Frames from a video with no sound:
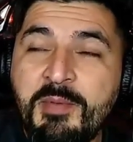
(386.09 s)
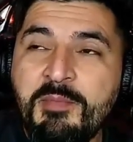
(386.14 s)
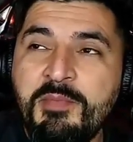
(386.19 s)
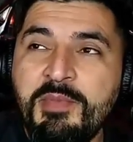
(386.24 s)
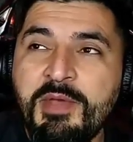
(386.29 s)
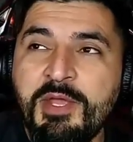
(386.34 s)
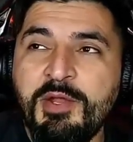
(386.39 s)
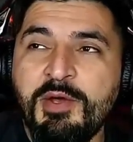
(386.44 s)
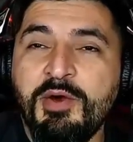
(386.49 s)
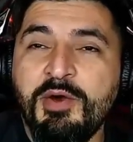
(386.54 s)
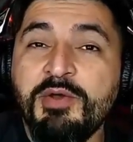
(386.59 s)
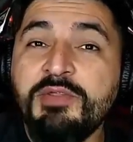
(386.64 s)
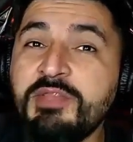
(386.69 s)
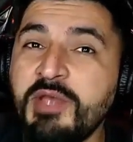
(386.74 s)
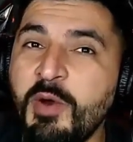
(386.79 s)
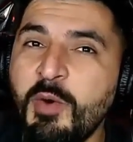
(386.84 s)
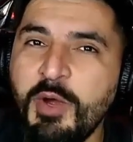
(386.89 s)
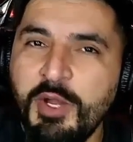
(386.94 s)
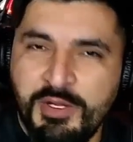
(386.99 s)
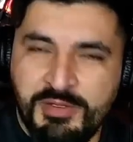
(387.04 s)
pero está
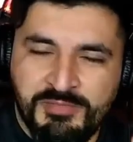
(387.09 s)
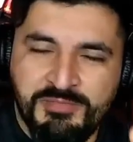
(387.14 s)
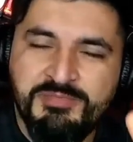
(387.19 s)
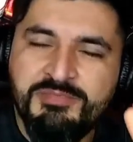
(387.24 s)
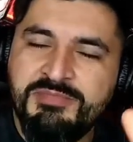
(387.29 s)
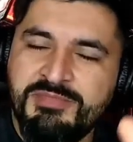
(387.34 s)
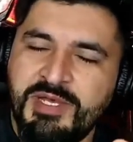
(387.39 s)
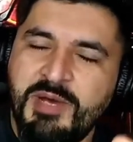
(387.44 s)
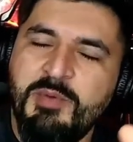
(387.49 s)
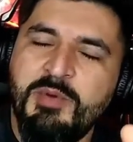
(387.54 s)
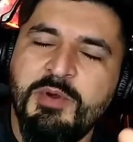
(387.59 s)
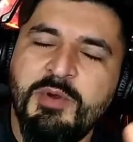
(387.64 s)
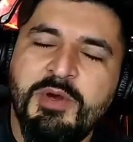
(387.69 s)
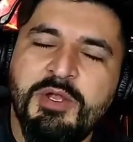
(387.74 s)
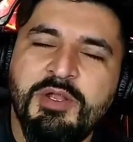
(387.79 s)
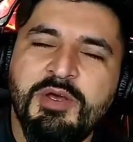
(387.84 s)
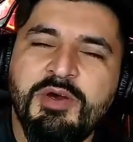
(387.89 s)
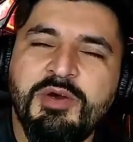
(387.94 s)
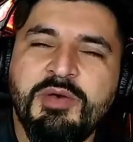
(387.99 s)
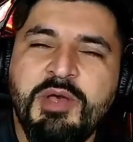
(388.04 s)
bueno, está muy
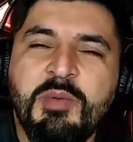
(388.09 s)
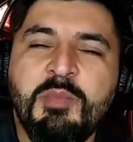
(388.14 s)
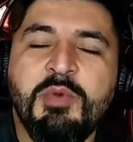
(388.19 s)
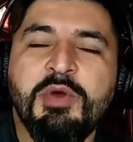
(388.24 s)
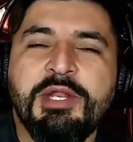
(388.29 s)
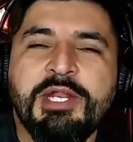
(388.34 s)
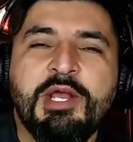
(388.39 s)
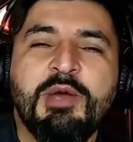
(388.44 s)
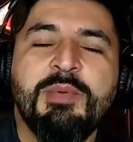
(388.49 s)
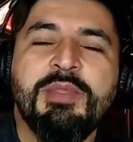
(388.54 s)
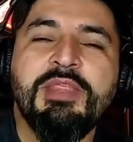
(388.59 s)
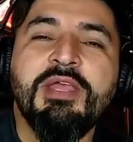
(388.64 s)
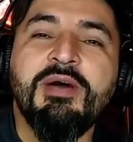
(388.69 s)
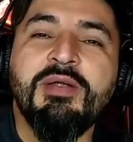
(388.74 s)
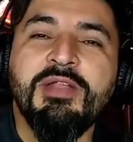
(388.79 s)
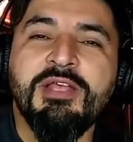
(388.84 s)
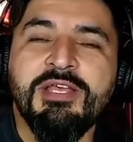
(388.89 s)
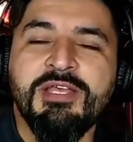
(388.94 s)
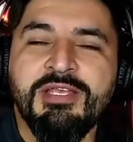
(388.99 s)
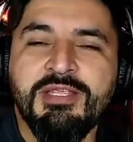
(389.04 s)
bueno, es muy
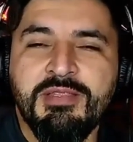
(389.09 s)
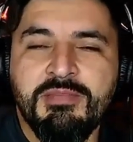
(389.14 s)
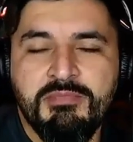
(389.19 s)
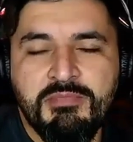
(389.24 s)
recomendable